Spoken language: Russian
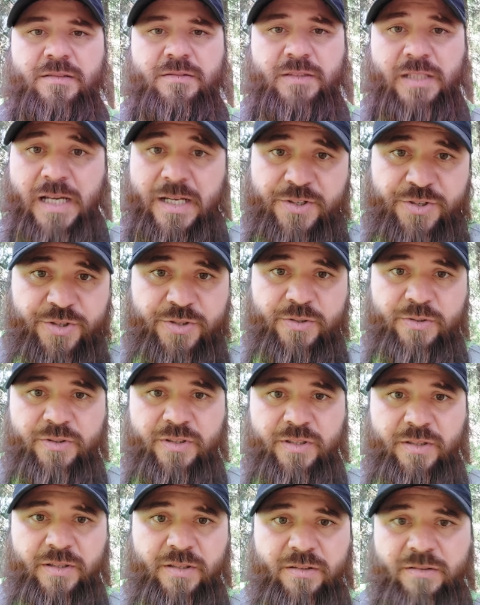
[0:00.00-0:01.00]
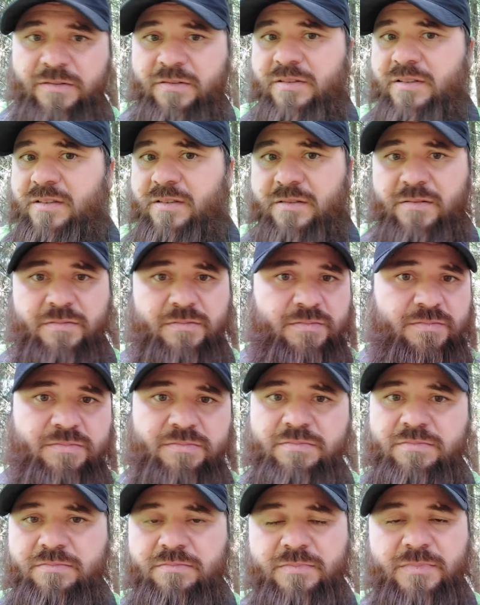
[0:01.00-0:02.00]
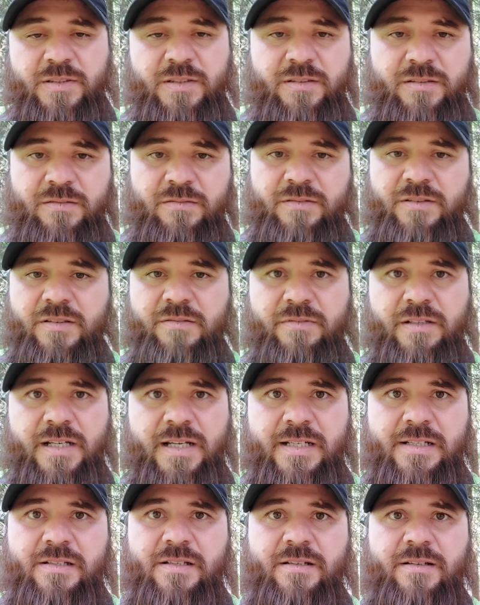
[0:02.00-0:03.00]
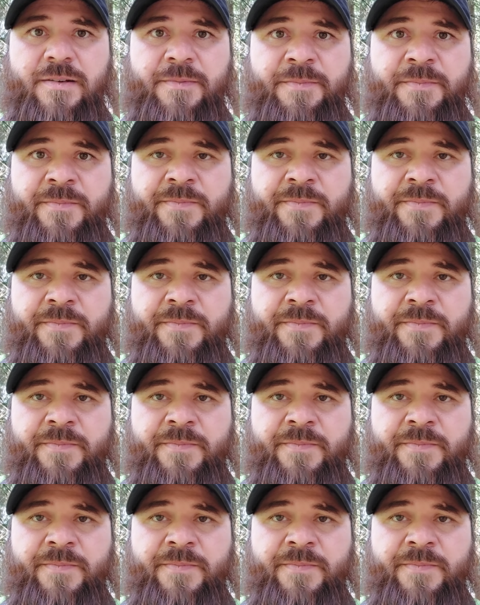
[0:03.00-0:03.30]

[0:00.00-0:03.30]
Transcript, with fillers: Также он не, не, не, не является